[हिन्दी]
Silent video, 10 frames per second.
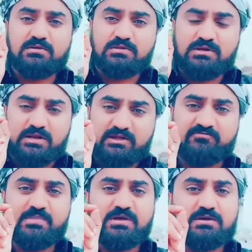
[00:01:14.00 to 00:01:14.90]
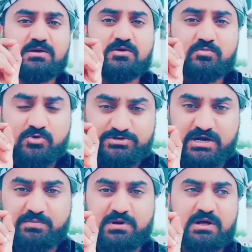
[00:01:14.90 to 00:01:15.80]
इनकलेव में
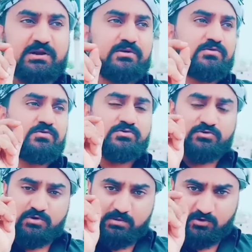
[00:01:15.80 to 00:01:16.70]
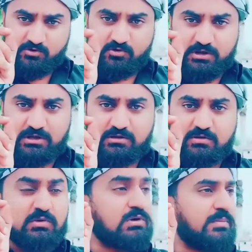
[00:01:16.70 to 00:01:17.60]
प्रोजेक्ट बना रहा है उसको आप लोग रोकें
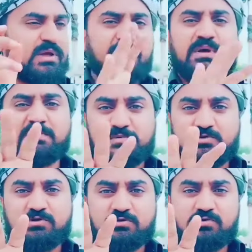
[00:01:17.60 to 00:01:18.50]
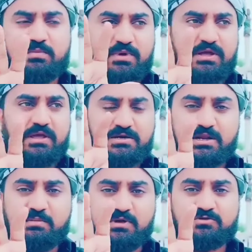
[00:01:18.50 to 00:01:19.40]
कामयाब मैं भी नहीं होने दूंगा मैं एक
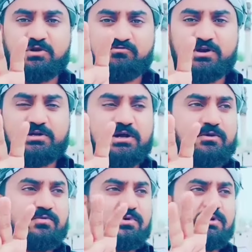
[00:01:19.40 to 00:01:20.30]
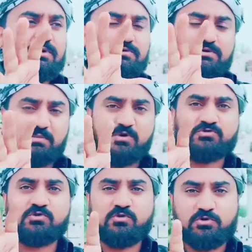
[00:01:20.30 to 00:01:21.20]
टाइम का थोड़ा वेट कर रहा हूँ जहाँ मैं
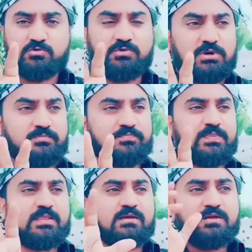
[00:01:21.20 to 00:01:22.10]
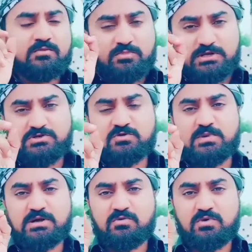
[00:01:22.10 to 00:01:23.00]
उसको रोक दूँगा पुलिस को
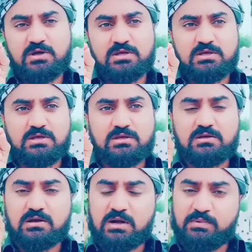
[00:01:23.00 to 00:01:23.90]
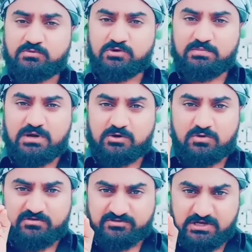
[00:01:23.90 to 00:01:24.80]
मैं कहूँगा कि आप अब्दुलरहमान को
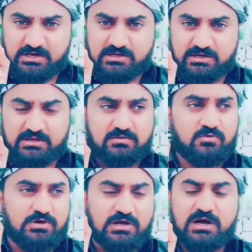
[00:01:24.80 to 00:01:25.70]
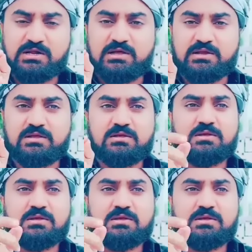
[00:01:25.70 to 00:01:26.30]
गिरफ़्तार करें गुनगार करें